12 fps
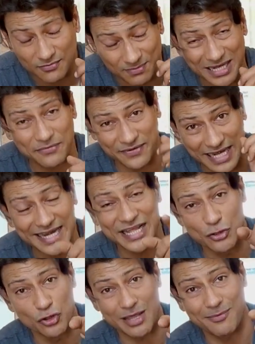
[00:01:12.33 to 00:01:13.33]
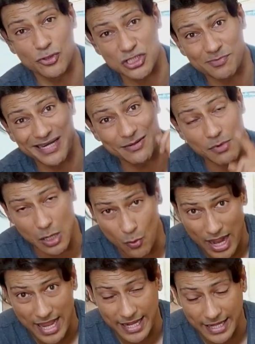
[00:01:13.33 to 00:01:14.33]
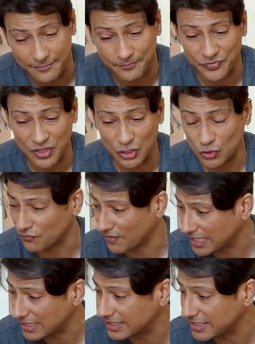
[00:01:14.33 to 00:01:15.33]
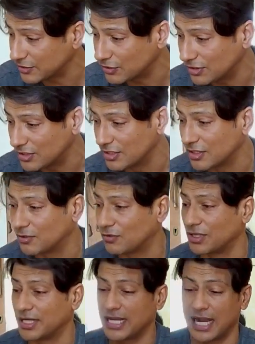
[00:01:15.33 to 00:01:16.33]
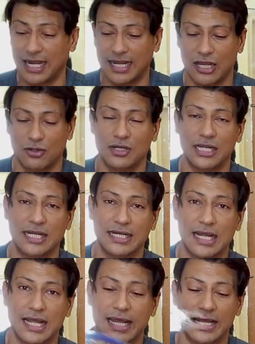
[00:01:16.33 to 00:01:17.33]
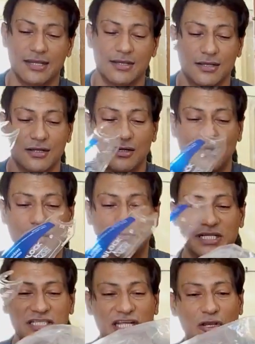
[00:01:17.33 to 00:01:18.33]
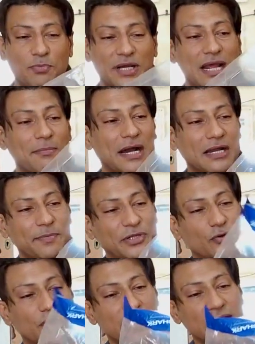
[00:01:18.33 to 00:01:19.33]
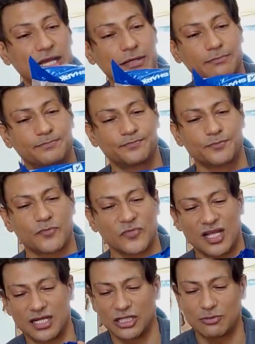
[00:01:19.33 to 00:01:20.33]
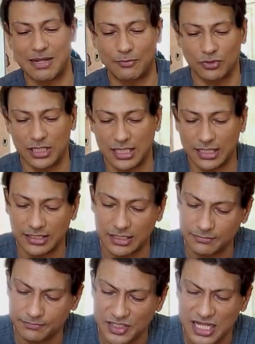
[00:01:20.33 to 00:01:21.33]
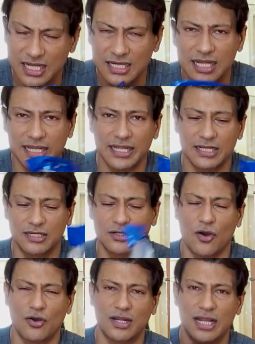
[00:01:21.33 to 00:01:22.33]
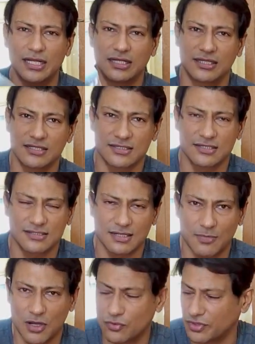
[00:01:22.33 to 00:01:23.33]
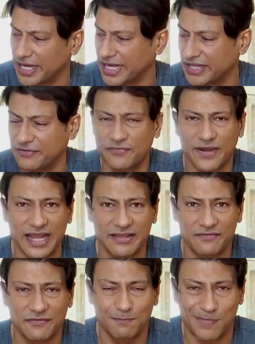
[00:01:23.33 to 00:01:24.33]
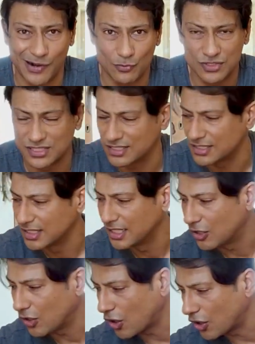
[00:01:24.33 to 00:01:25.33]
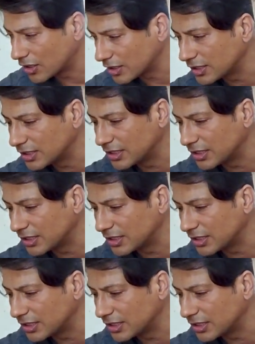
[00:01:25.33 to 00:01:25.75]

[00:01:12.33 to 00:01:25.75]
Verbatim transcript: मेरा फ्रेंड है यूके में उससे मैंने मंगवाया है तो फाइनली देखो वो इंडिया आ गया और लेकर आया है अब इसके ऊपर एम तो नहीं है नहीं तो मैं आपको दिखा था लेकिन ऑनलाइन दिस इज़ अबाउट एटी फाइव पाउंड्स और